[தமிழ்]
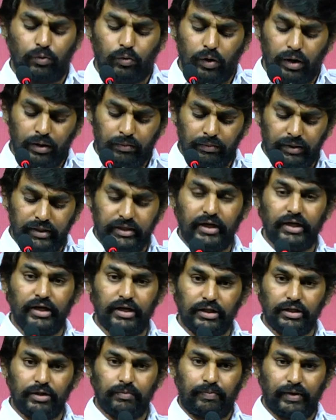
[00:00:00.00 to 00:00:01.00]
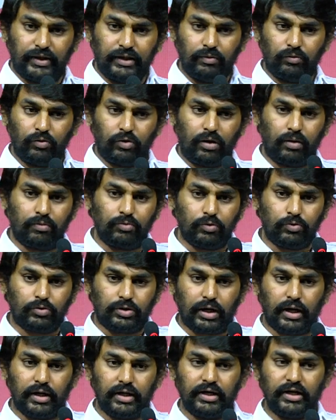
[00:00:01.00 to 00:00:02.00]
அப்ப இந்த ஒன்பதிலிருந்து
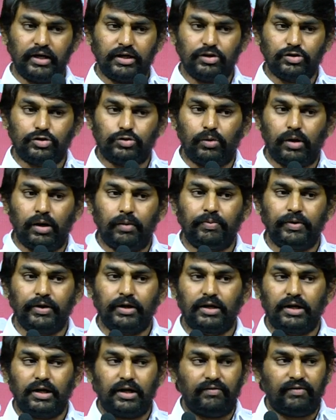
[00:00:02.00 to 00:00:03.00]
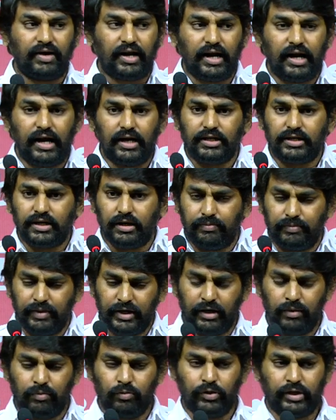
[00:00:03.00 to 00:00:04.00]
பதிமூணாம் நூற்றாண்டு என்று சொல்லப்படுகின்ற
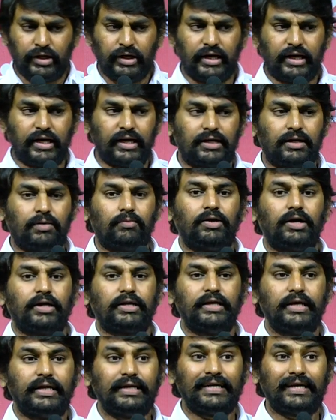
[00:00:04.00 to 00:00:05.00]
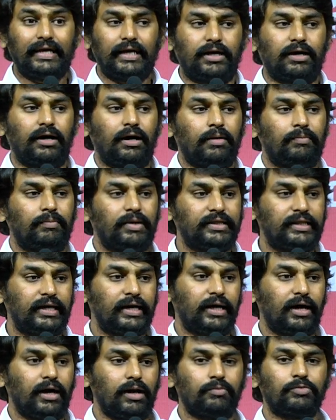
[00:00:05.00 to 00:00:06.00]
வரலாற்றில் மிக முக்கிய கட்டமாகிய
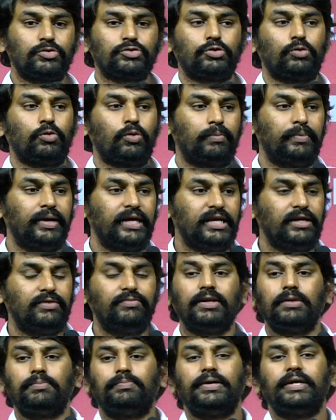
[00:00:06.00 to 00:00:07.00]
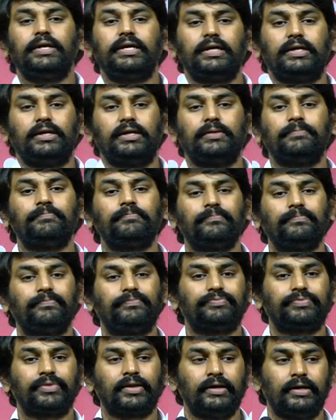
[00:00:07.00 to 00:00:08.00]
இடைக்காலம் மத்திய காலம்னு சொல்லுவோம் மிடிவல்
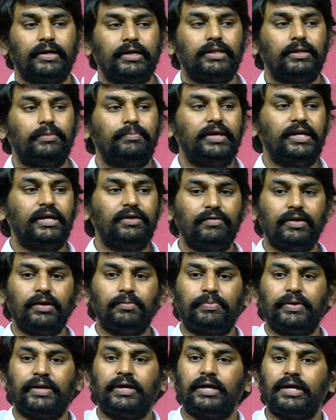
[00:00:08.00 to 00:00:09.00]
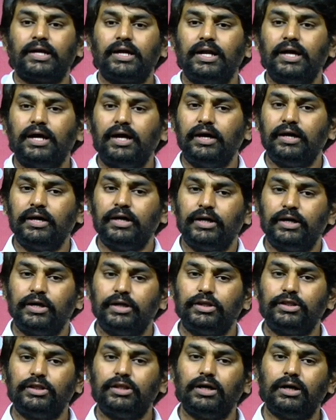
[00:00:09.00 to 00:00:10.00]
பீரியட் இந்த மிடிவல்
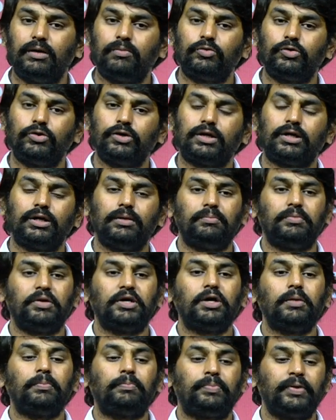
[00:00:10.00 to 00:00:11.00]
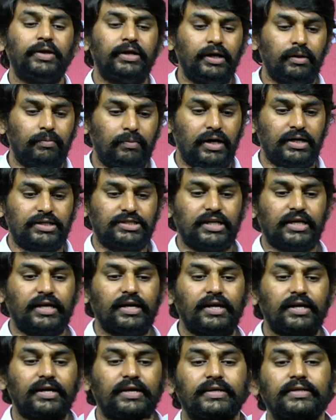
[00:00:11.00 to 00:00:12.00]
பீரியடில் இந்தியா முழுக்க மிகப்பெரிய
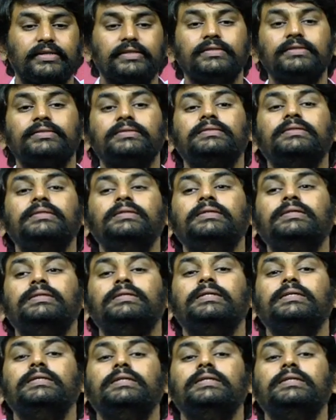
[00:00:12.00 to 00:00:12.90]
மாற்றங்கள் நடக்குது